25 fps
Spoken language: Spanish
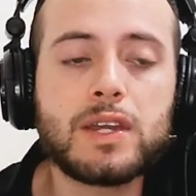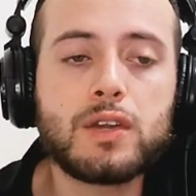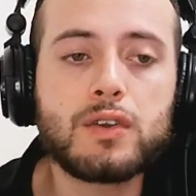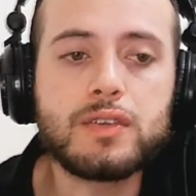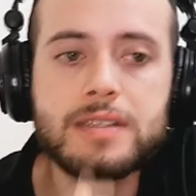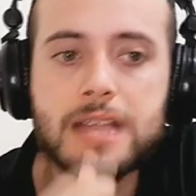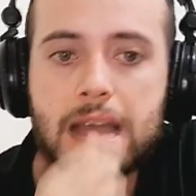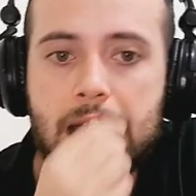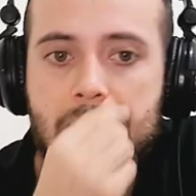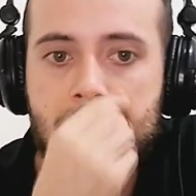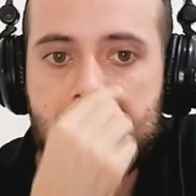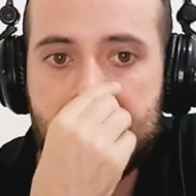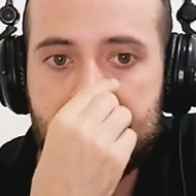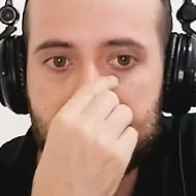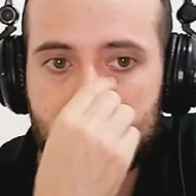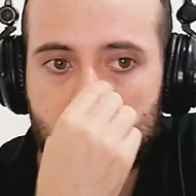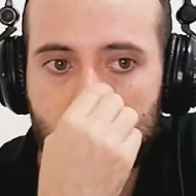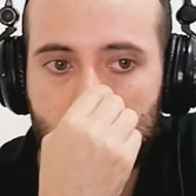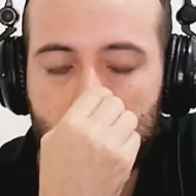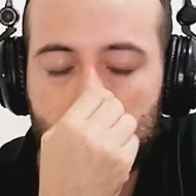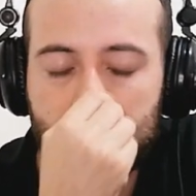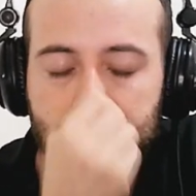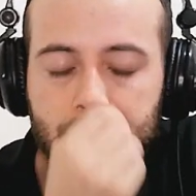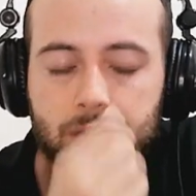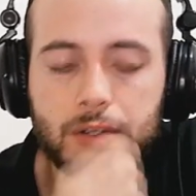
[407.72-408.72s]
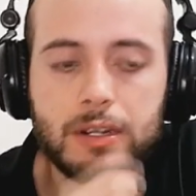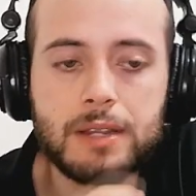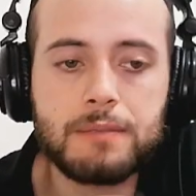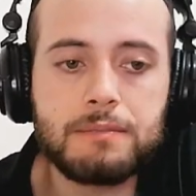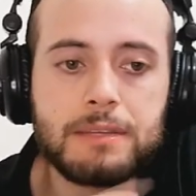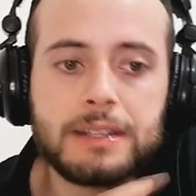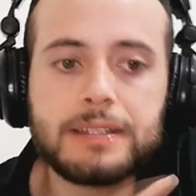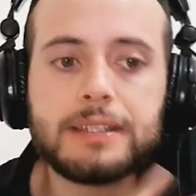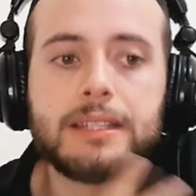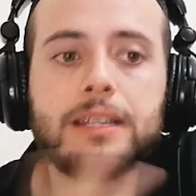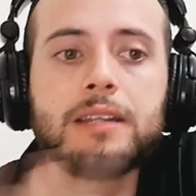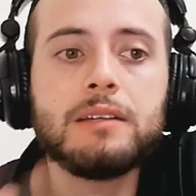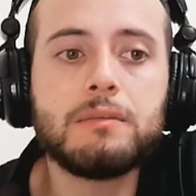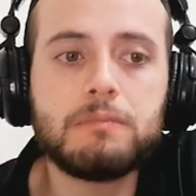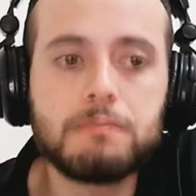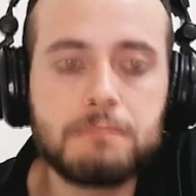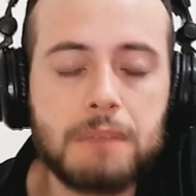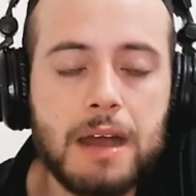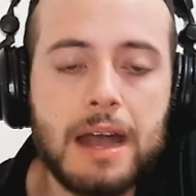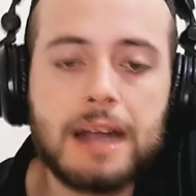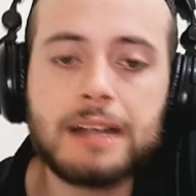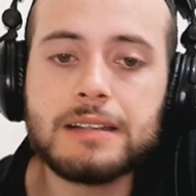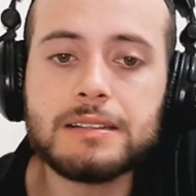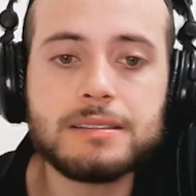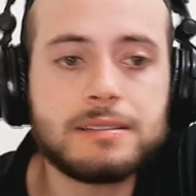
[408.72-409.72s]
Pero ya cuando le meten
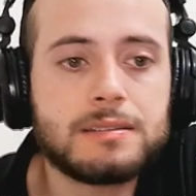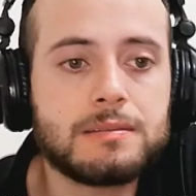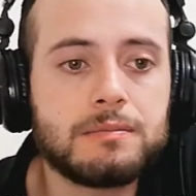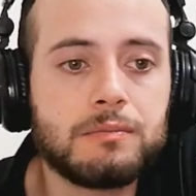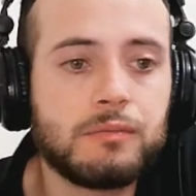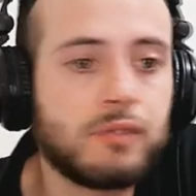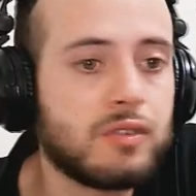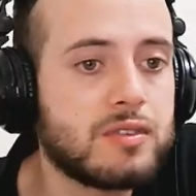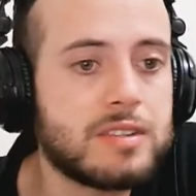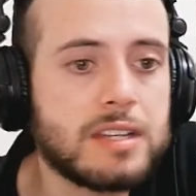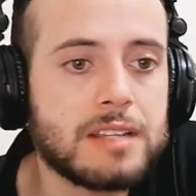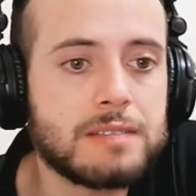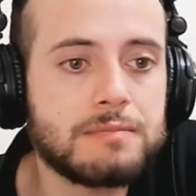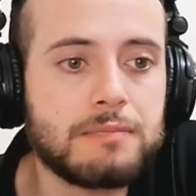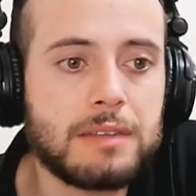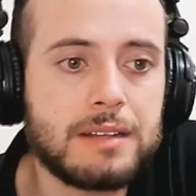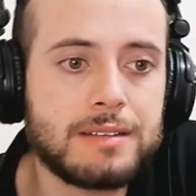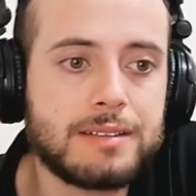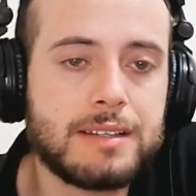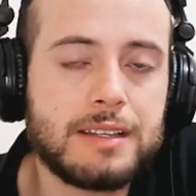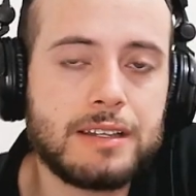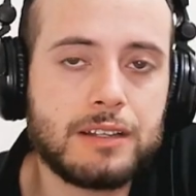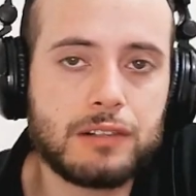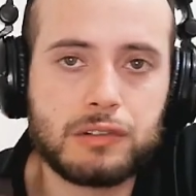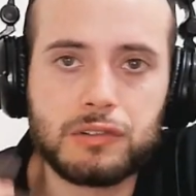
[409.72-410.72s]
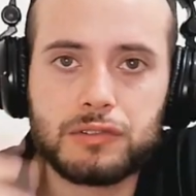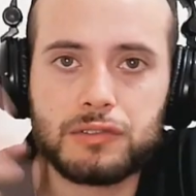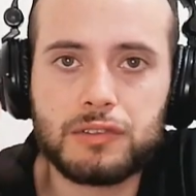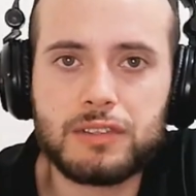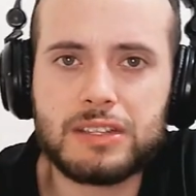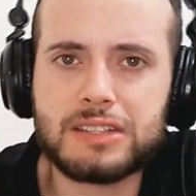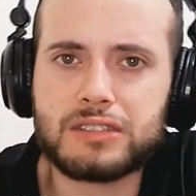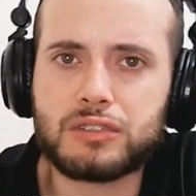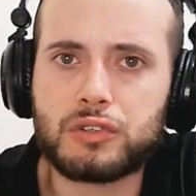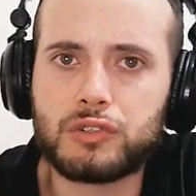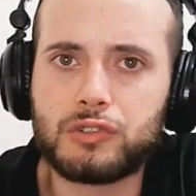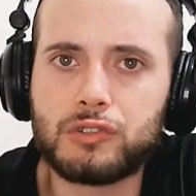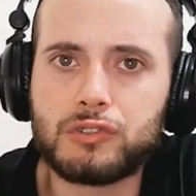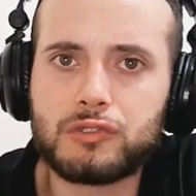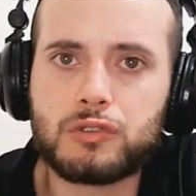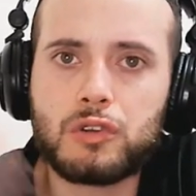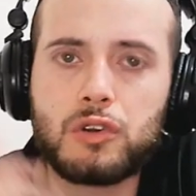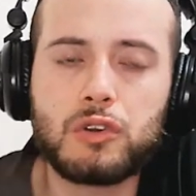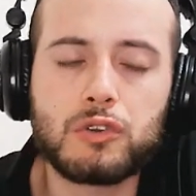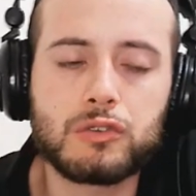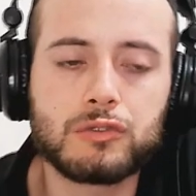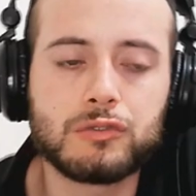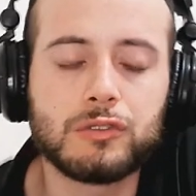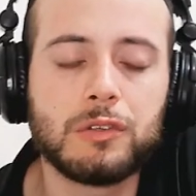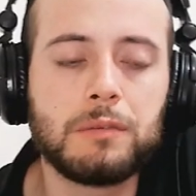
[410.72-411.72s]
más, muchas más que incluso
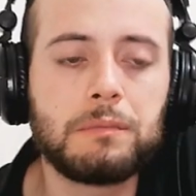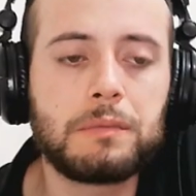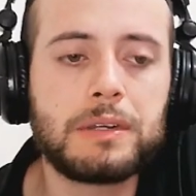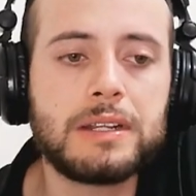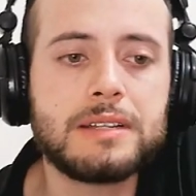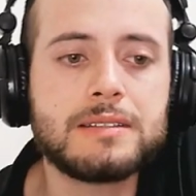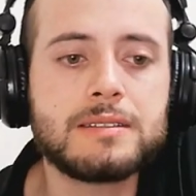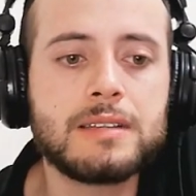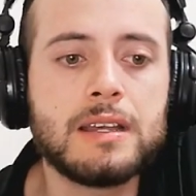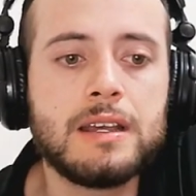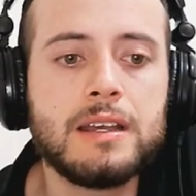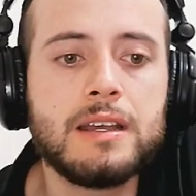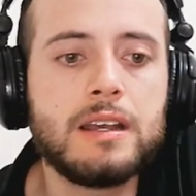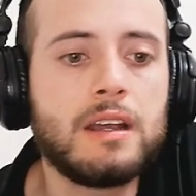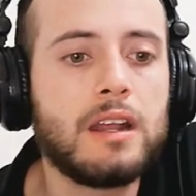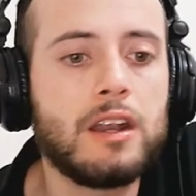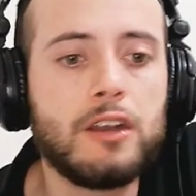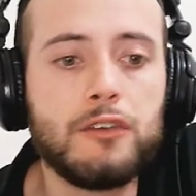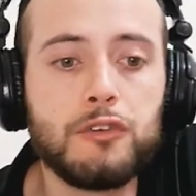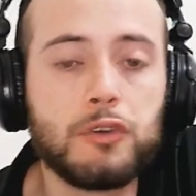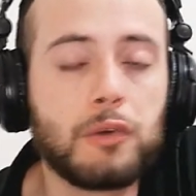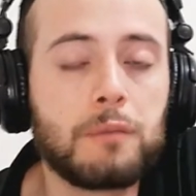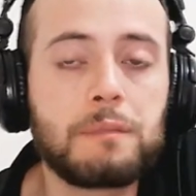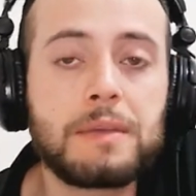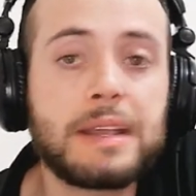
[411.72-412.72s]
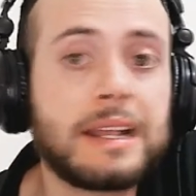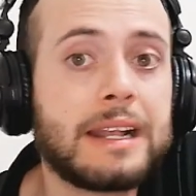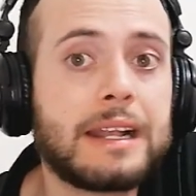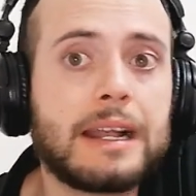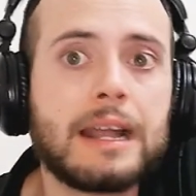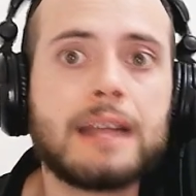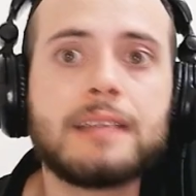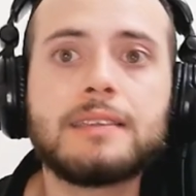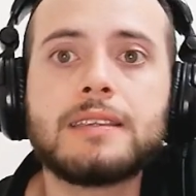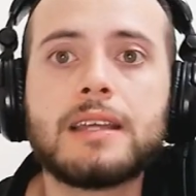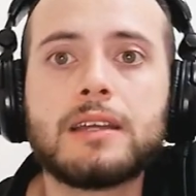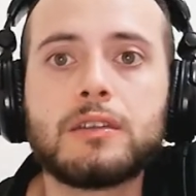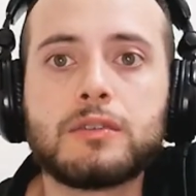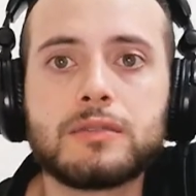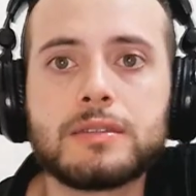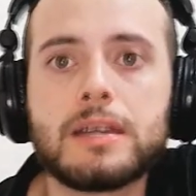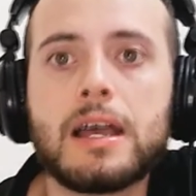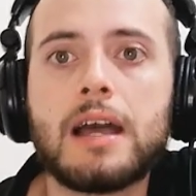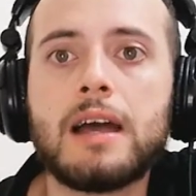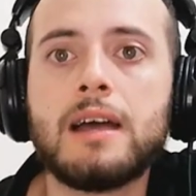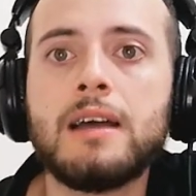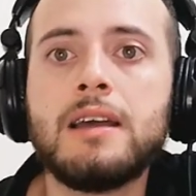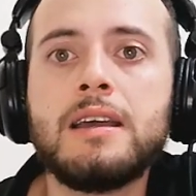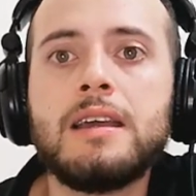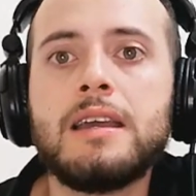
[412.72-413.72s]
desconozco los nombres, no me encantan. O
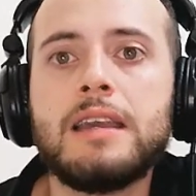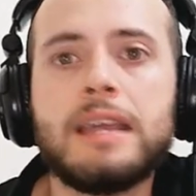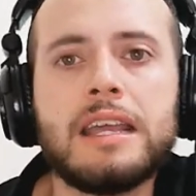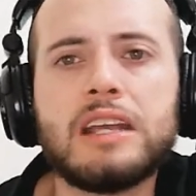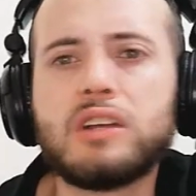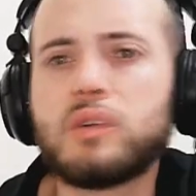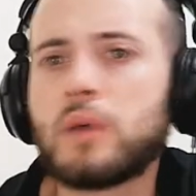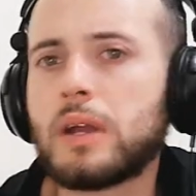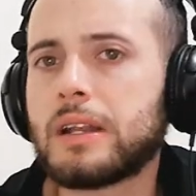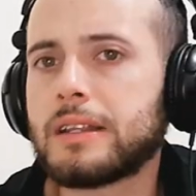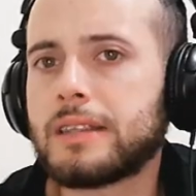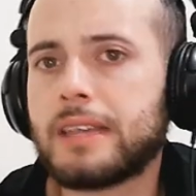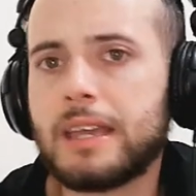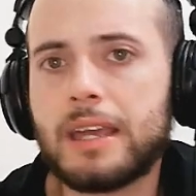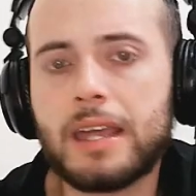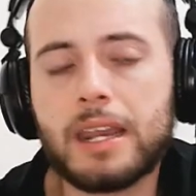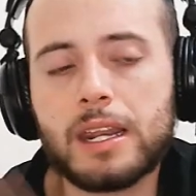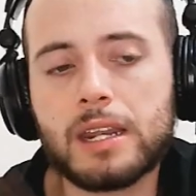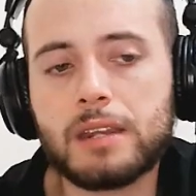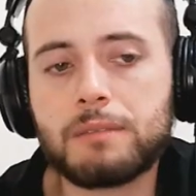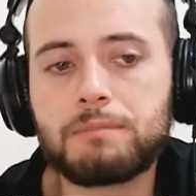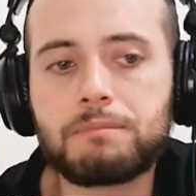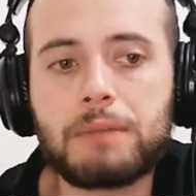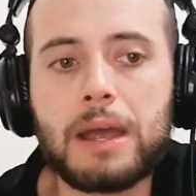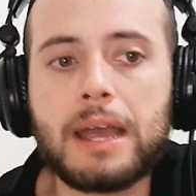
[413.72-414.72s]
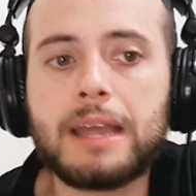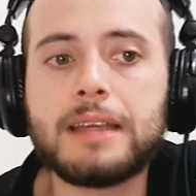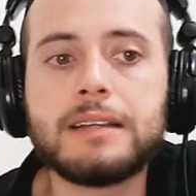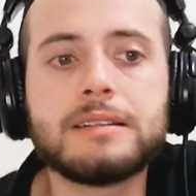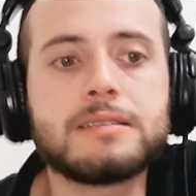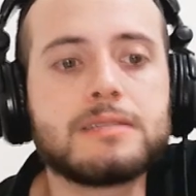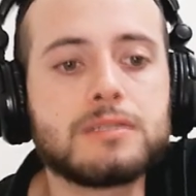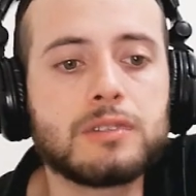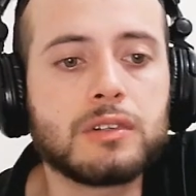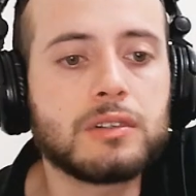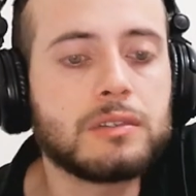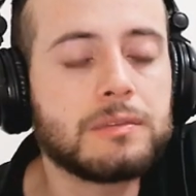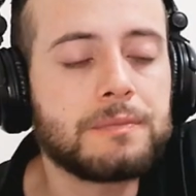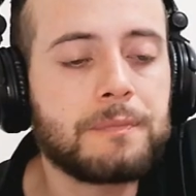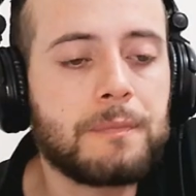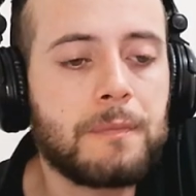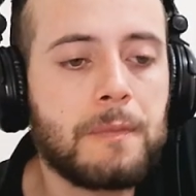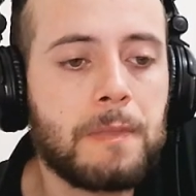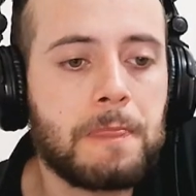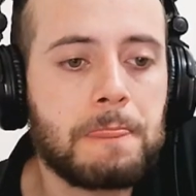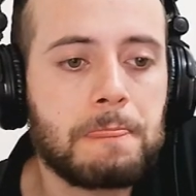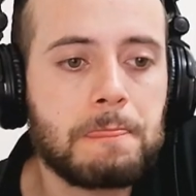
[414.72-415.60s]
sea, en cualquier país, ¿no?